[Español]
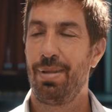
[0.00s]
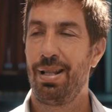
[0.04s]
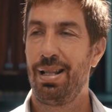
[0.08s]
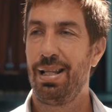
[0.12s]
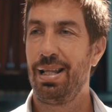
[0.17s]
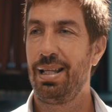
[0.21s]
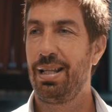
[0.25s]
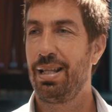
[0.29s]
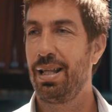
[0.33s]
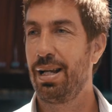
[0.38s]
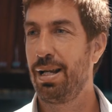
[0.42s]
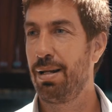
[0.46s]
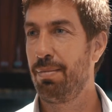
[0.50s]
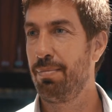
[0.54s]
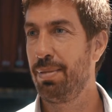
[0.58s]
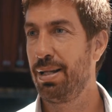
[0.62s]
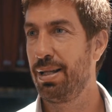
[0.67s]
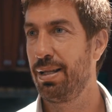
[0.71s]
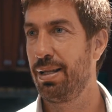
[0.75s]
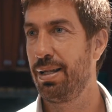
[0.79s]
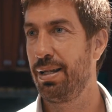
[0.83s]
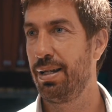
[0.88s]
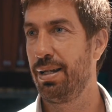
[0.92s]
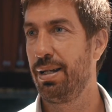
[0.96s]

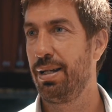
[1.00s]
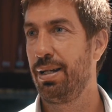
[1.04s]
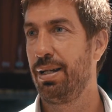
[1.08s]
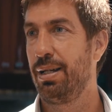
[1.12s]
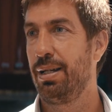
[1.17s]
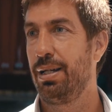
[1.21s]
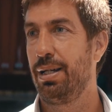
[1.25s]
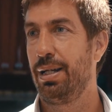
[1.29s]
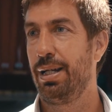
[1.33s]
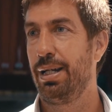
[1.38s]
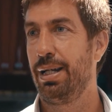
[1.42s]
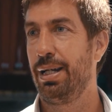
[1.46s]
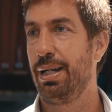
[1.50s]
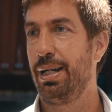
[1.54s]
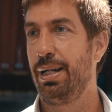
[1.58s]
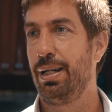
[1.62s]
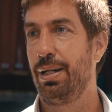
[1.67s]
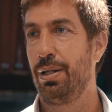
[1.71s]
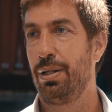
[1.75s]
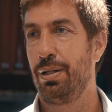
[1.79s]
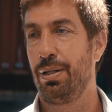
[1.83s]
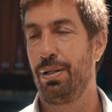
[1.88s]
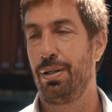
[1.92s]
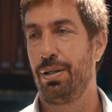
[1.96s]
literalmente eh,
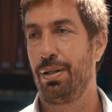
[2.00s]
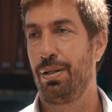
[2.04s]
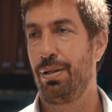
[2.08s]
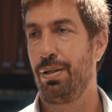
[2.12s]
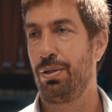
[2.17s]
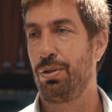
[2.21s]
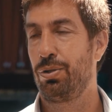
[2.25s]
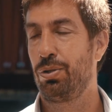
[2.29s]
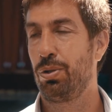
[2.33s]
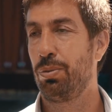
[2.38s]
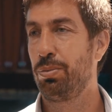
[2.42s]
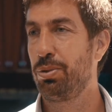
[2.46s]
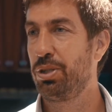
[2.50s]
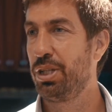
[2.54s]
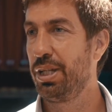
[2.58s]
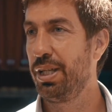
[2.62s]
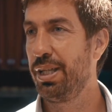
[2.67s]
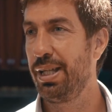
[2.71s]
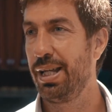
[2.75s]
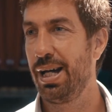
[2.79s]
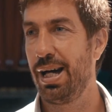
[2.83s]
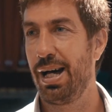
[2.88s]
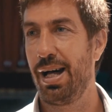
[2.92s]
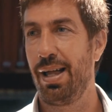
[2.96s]

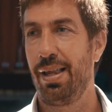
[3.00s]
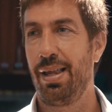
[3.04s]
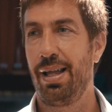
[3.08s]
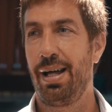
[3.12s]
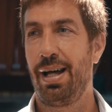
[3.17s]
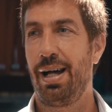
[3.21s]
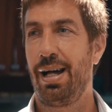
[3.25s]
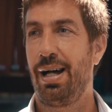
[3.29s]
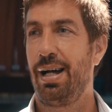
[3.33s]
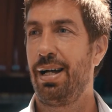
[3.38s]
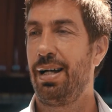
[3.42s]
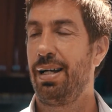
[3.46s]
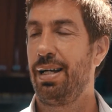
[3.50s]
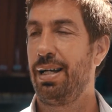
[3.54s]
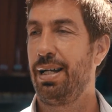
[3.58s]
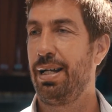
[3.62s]
subsidiada,